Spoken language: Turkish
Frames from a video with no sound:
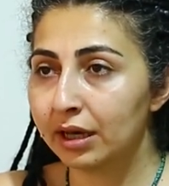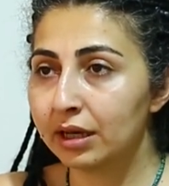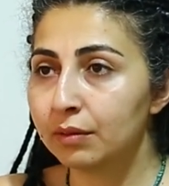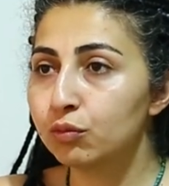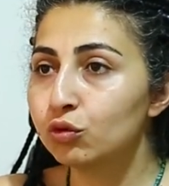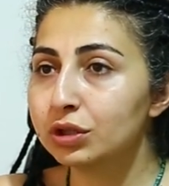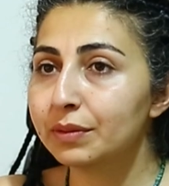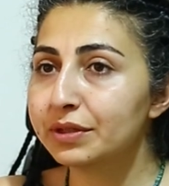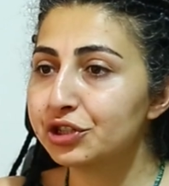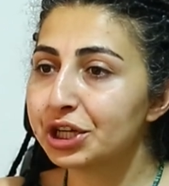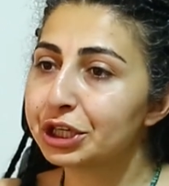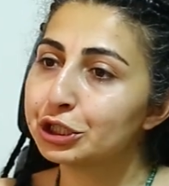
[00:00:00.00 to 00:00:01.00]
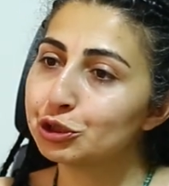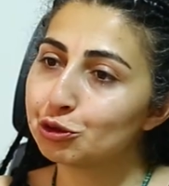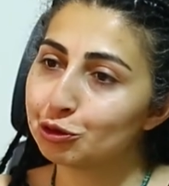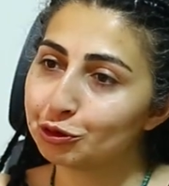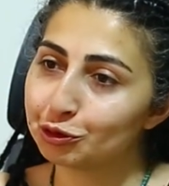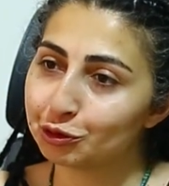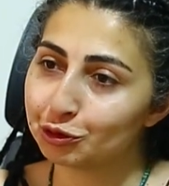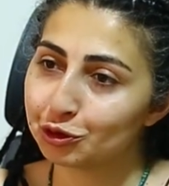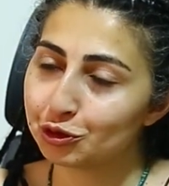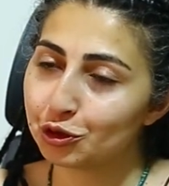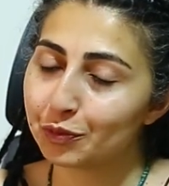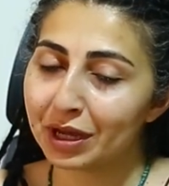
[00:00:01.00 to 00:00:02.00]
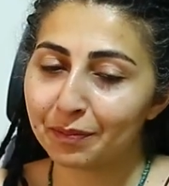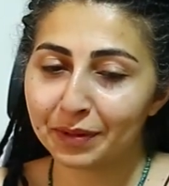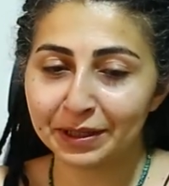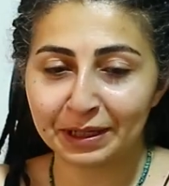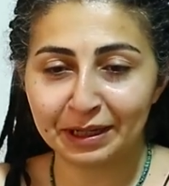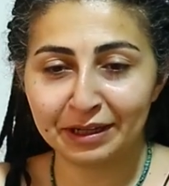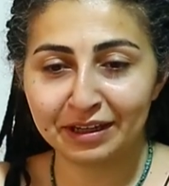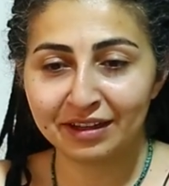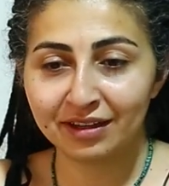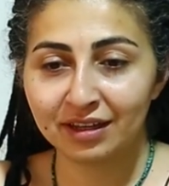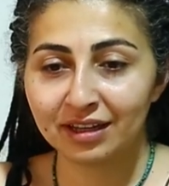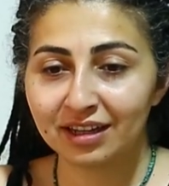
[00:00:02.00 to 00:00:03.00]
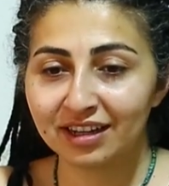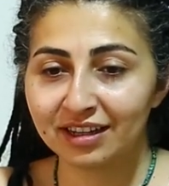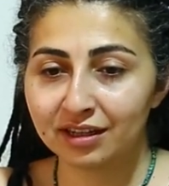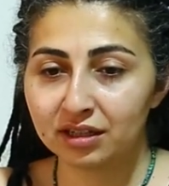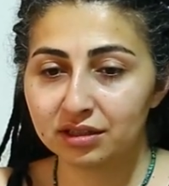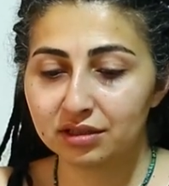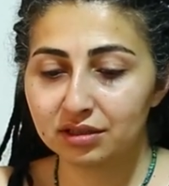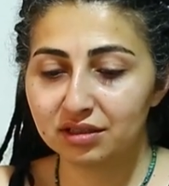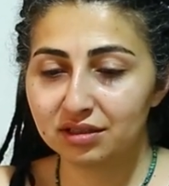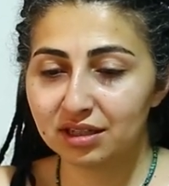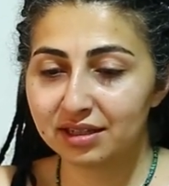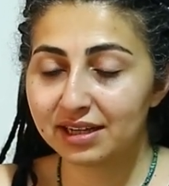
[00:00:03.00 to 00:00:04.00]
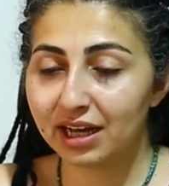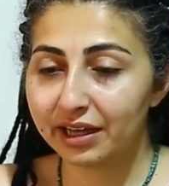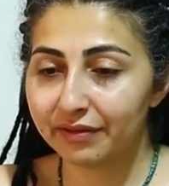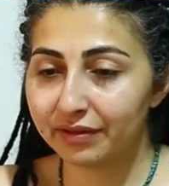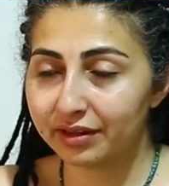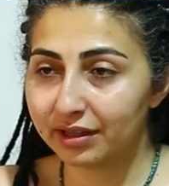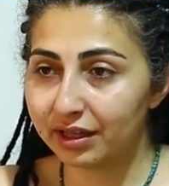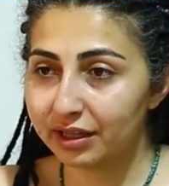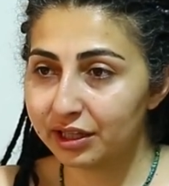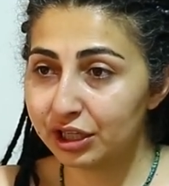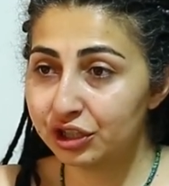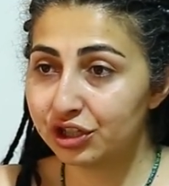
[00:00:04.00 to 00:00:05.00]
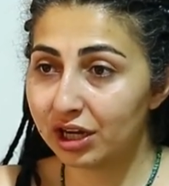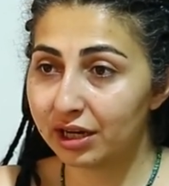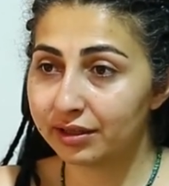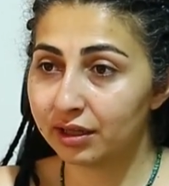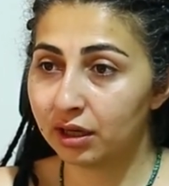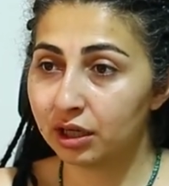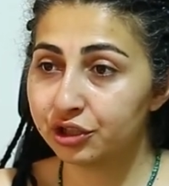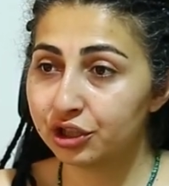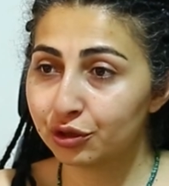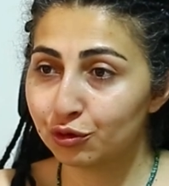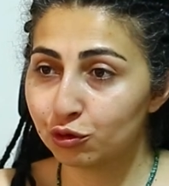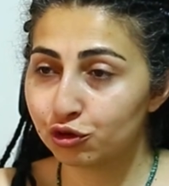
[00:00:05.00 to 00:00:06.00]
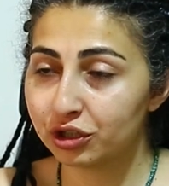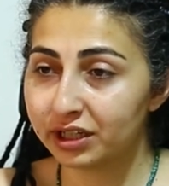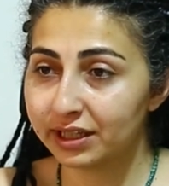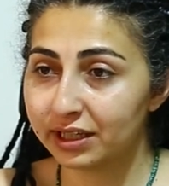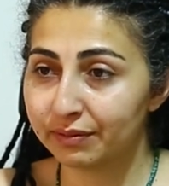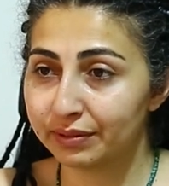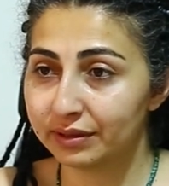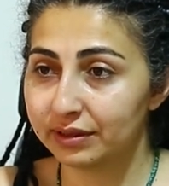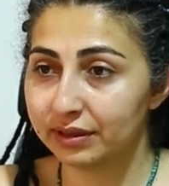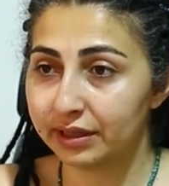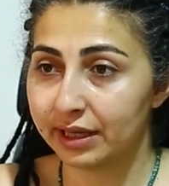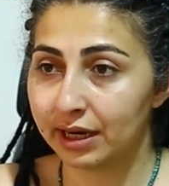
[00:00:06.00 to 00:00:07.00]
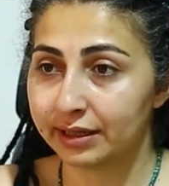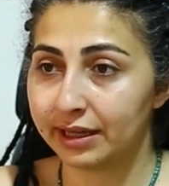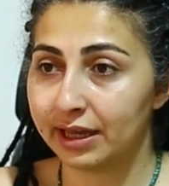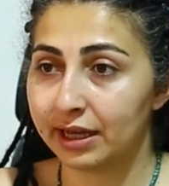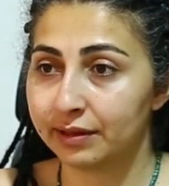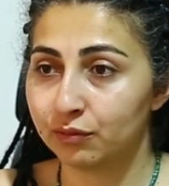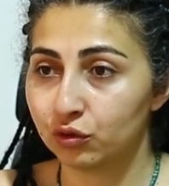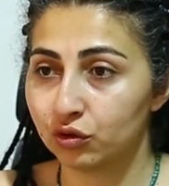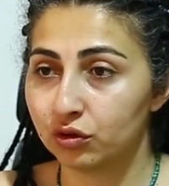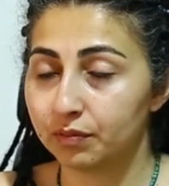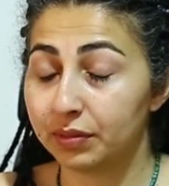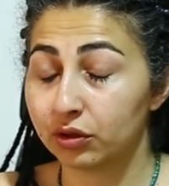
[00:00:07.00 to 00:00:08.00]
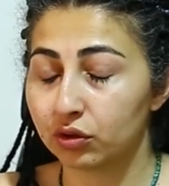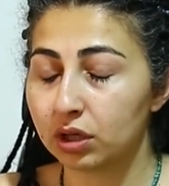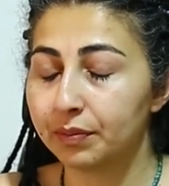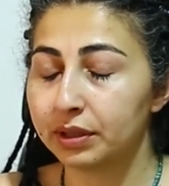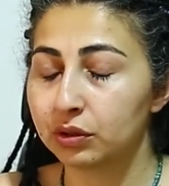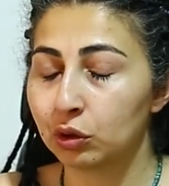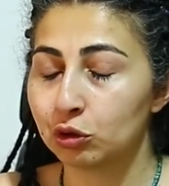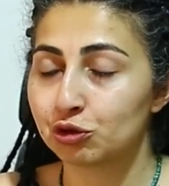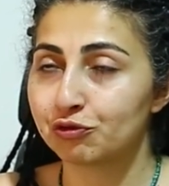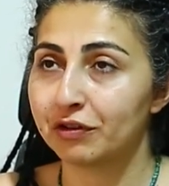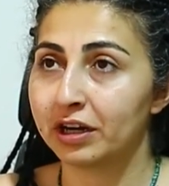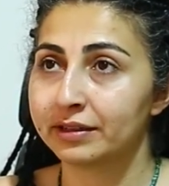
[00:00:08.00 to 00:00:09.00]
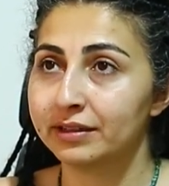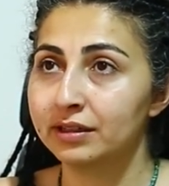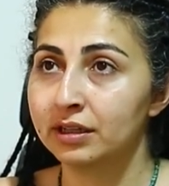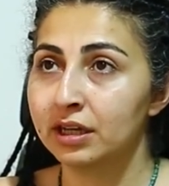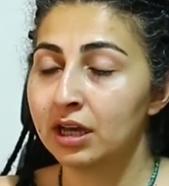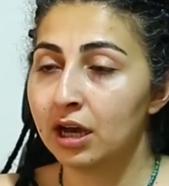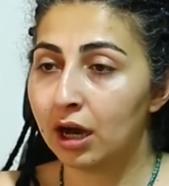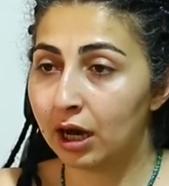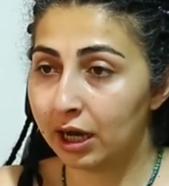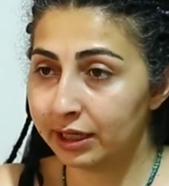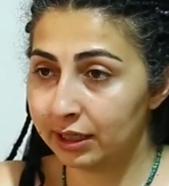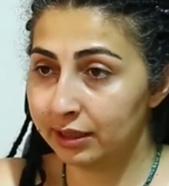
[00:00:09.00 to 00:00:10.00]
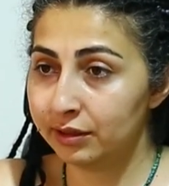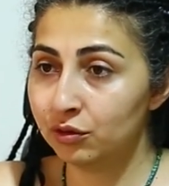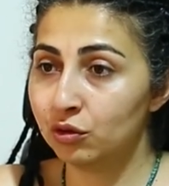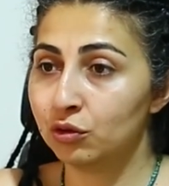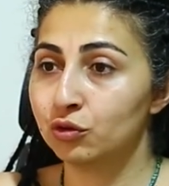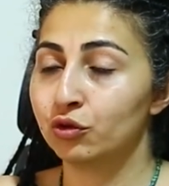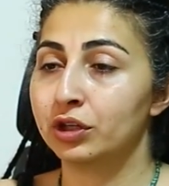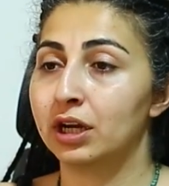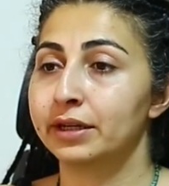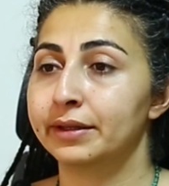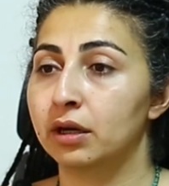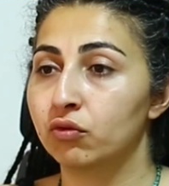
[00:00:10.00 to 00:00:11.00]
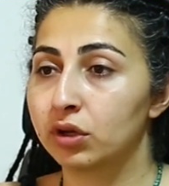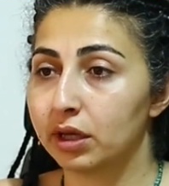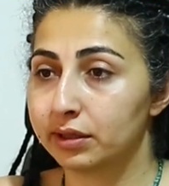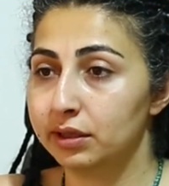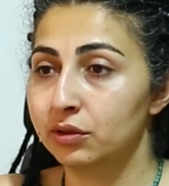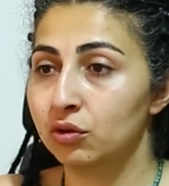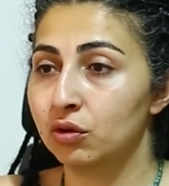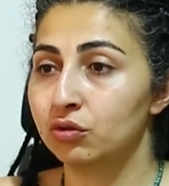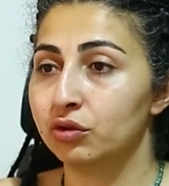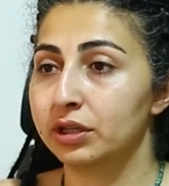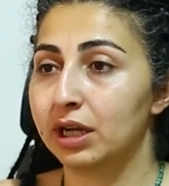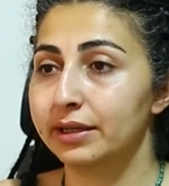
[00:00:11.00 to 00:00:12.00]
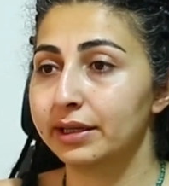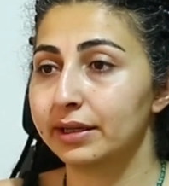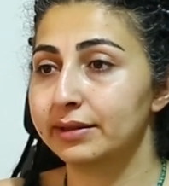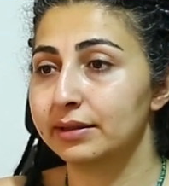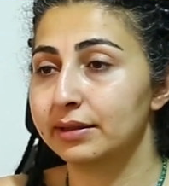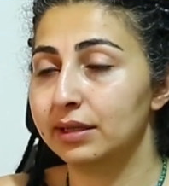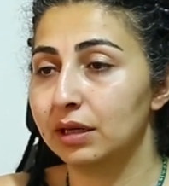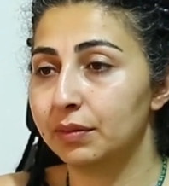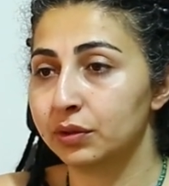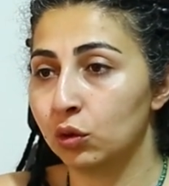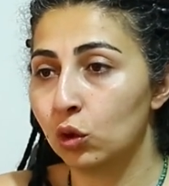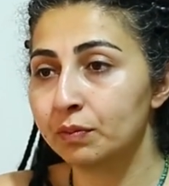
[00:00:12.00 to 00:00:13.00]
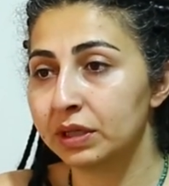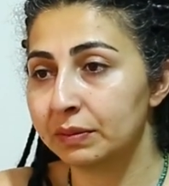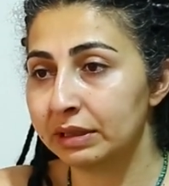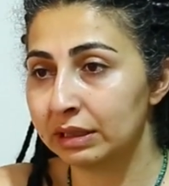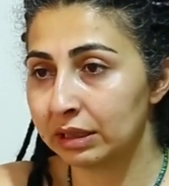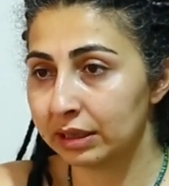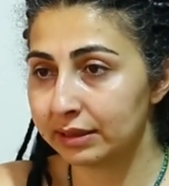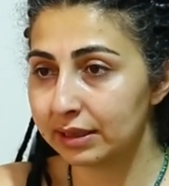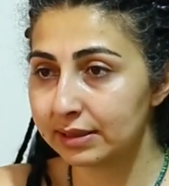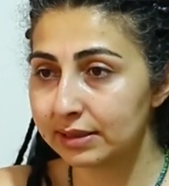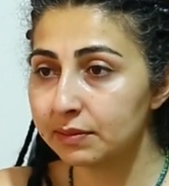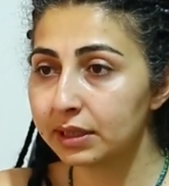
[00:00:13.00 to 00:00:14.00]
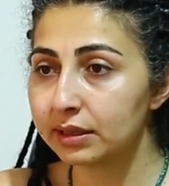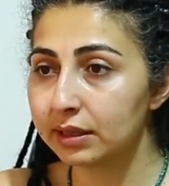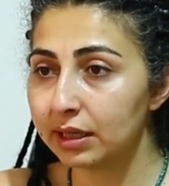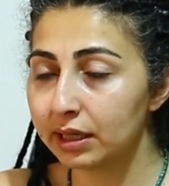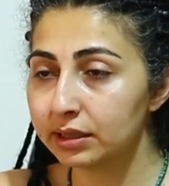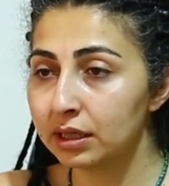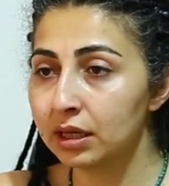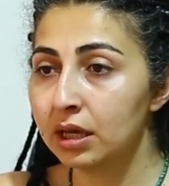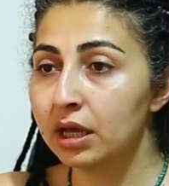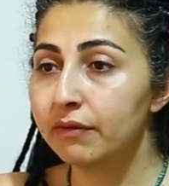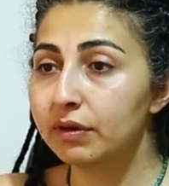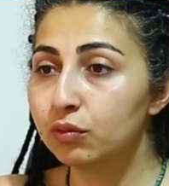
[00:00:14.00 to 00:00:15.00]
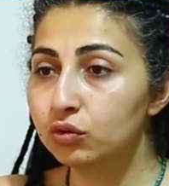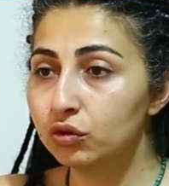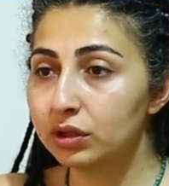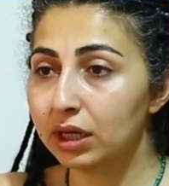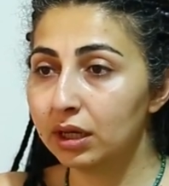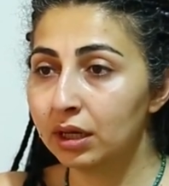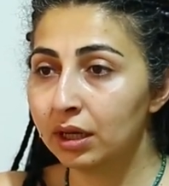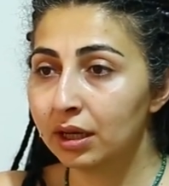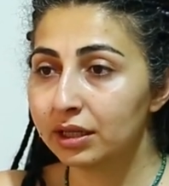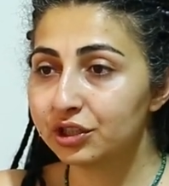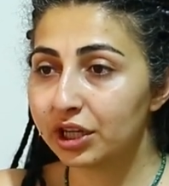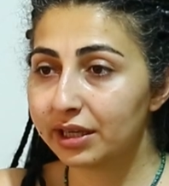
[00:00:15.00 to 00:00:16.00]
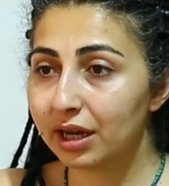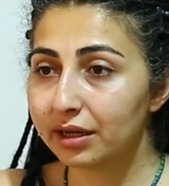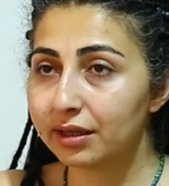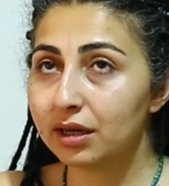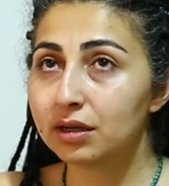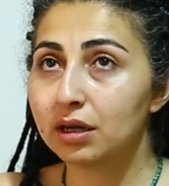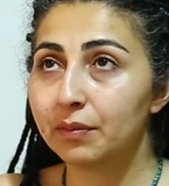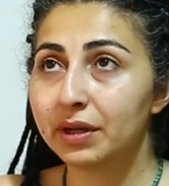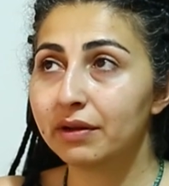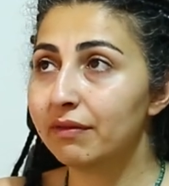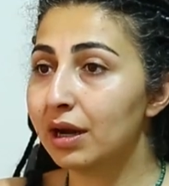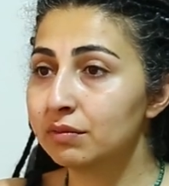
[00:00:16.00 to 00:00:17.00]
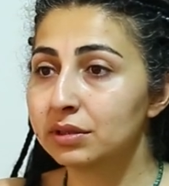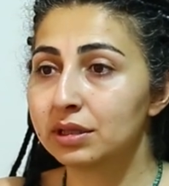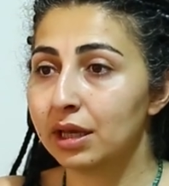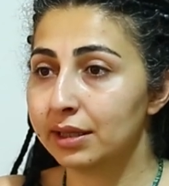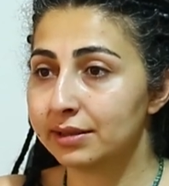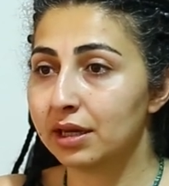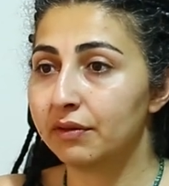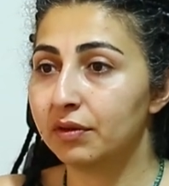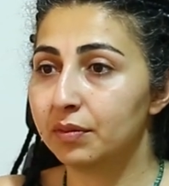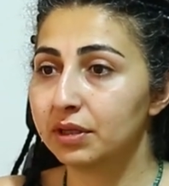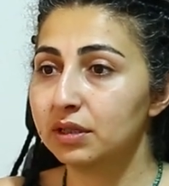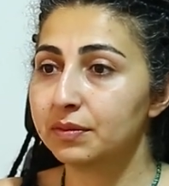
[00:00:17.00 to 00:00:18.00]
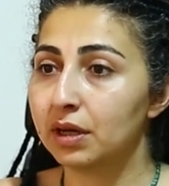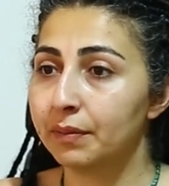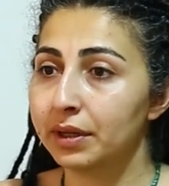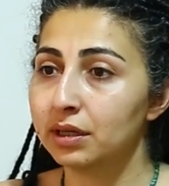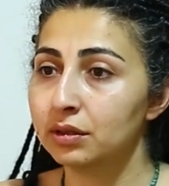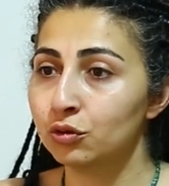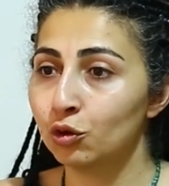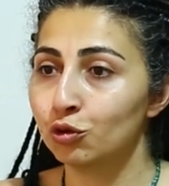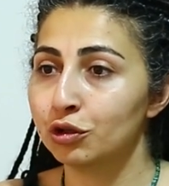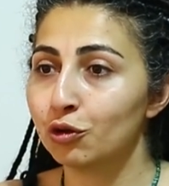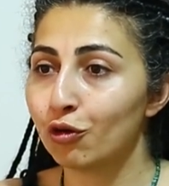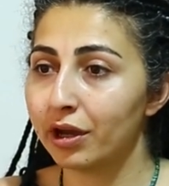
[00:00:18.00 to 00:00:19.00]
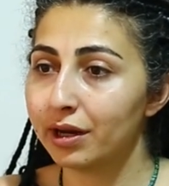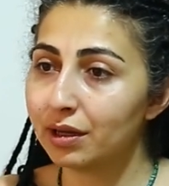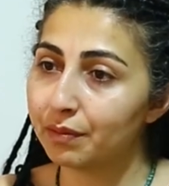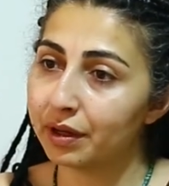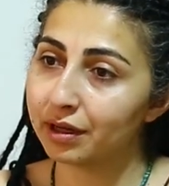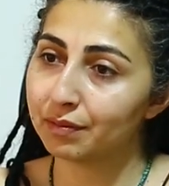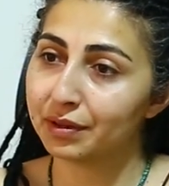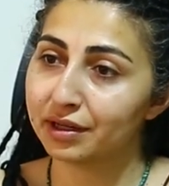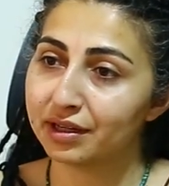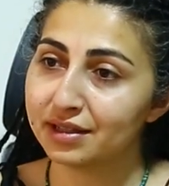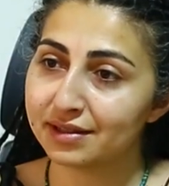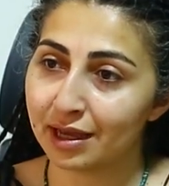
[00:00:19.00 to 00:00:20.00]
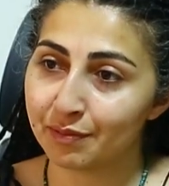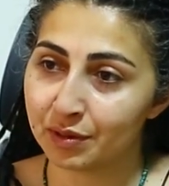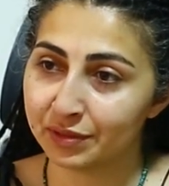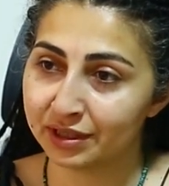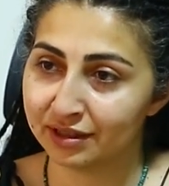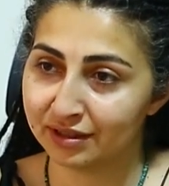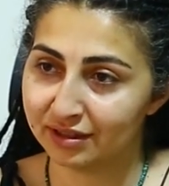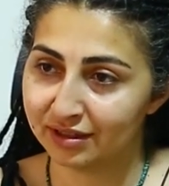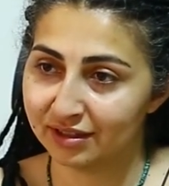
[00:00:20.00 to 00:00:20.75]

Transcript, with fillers: Ee, Bunun da bir çekince olduğunu düşünüyorum. Yani bana e, cezaevinde, içeride, açık görüşlerin yapıldığı yerde yani bugün pardon kapalı görüş vardı. ailelerinin olduğu yerde, avukatların olduğu yerde getirdiler bana 11 bin lirayı teslim ettiler. Ve bunu da çekerken kamera var mı diye etrafa bakıp kameranın önüne koyarak parayı saymamı